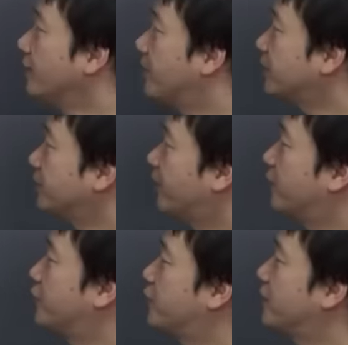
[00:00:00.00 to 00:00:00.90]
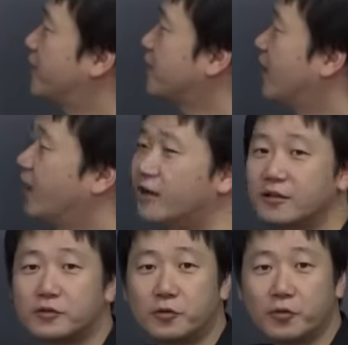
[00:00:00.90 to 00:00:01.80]
まずは藤原氏が
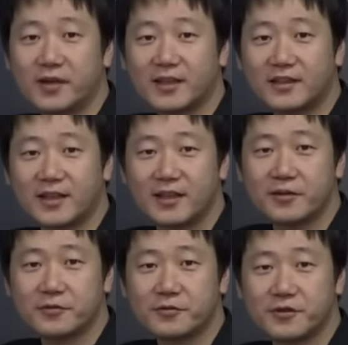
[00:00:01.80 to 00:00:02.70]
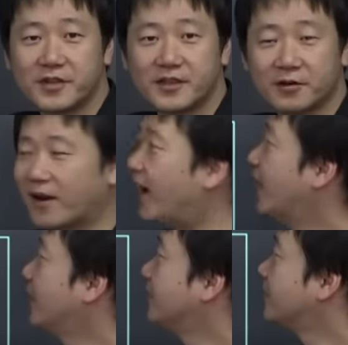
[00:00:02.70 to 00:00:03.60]
どうやって権力を握ったのか
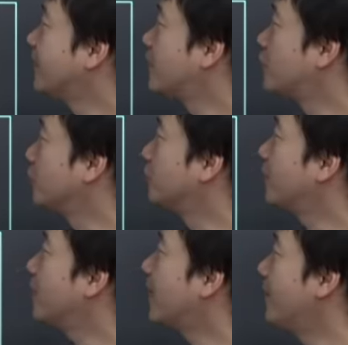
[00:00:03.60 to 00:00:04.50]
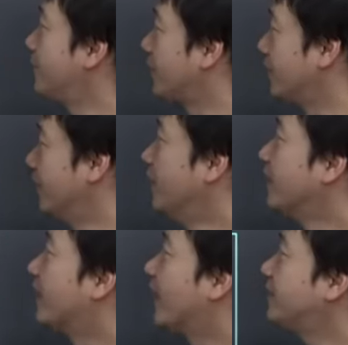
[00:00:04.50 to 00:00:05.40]
摂政とか関白
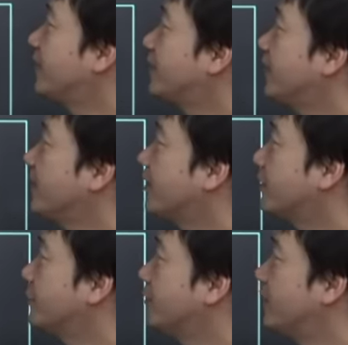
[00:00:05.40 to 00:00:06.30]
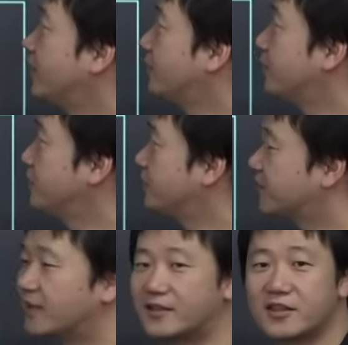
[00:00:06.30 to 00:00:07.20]
外籍政策なんていうのを
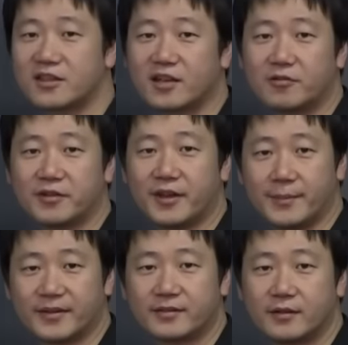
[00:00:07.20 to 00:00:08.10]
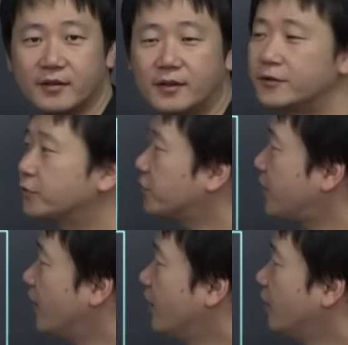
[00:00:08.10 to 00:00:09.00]
使って力を握りますそし
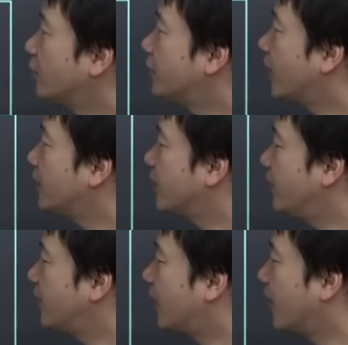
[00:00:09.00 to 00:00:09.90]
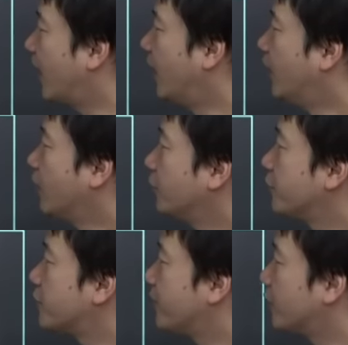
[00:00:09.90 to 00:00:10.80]
て具体的に誰が
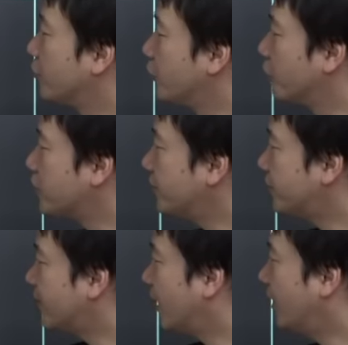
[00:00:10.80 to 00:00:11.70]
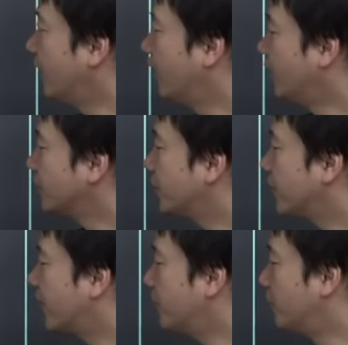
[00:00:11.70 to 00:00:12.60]
藤原の義房そ
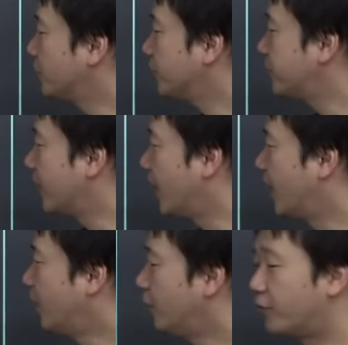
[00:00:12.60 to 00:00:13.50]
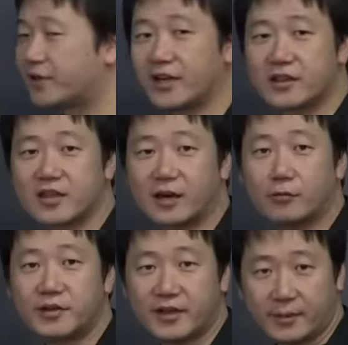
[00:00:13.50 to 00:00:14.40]
れから元常が大きな力
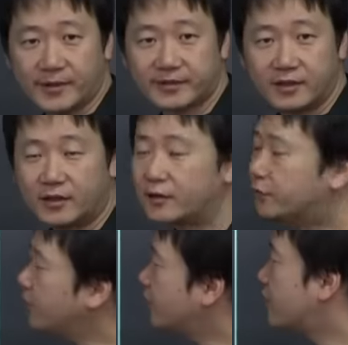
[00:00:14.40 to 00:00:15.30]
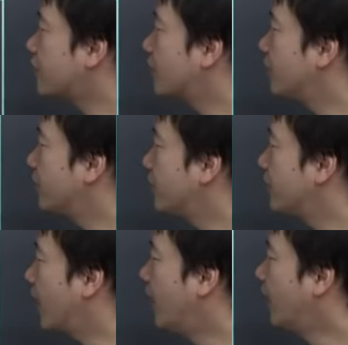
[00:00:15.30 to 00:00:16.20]
を握りますどうやって力を握
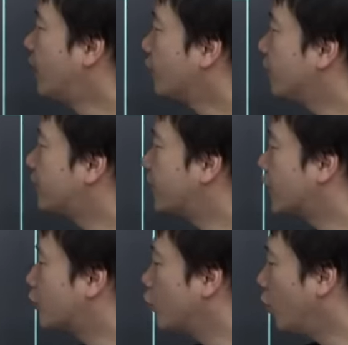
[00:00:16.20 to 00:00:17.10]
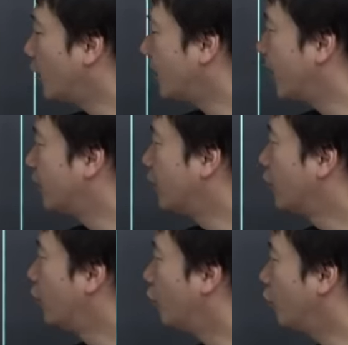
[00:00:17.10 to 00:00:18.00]
るかこういった女王の変
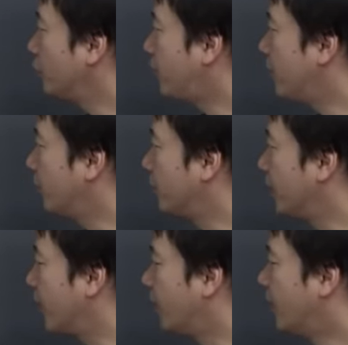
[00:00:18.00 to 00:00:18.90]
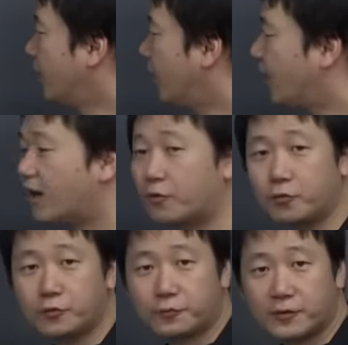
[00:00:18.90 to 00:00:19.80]
大天門の変赤
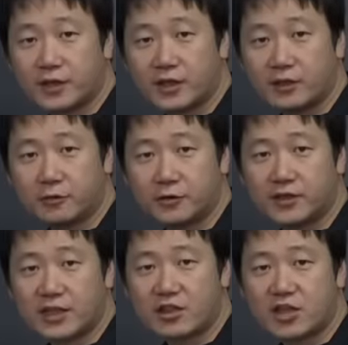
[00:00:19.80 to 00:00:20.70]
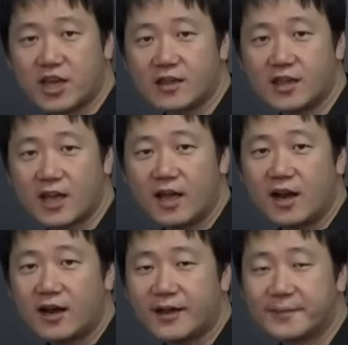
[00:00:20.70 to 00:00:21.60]
穂の奮議といった事件で
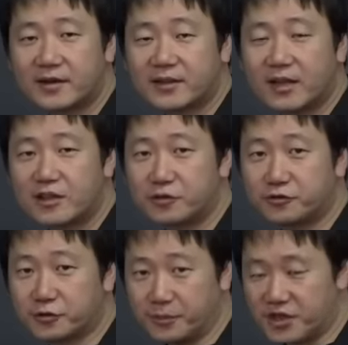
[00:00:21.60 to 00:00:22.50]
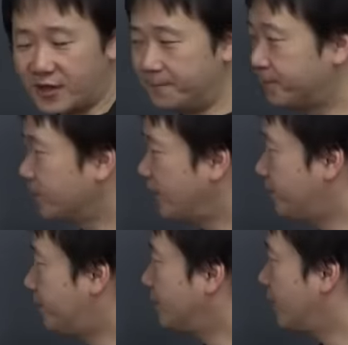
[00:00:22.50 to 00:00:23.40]
ライバルたちを潰し
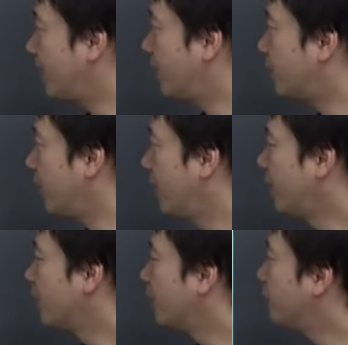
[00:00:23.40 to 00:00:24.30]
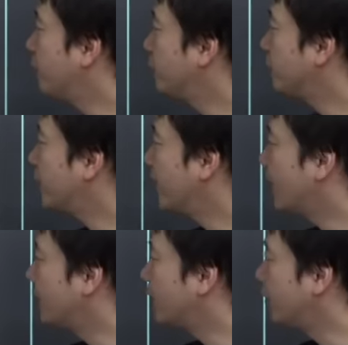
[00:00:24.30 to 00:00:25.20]
一方でねこれ両の義家
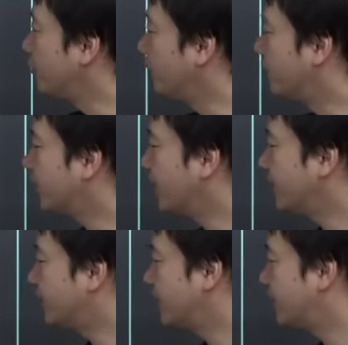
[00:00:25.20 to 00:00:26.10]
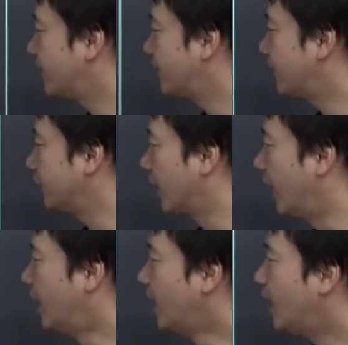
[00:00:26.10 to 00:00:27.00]
なんていうものが編纂されたりと
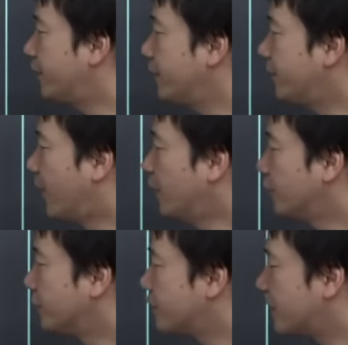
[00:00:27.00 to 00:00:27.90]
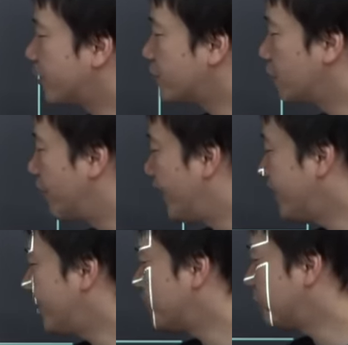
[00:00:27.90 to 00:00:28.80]
かあるいは藤原氏の
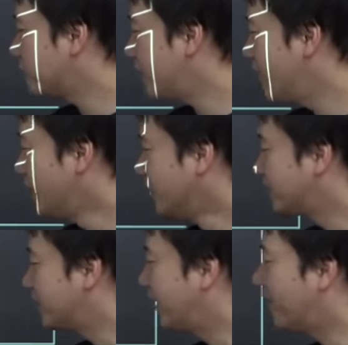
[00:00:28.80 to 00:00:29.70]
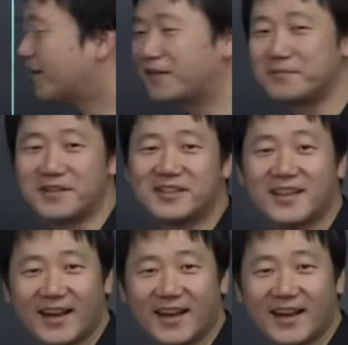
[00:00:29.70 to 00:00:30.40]
ライバルとして菅原道真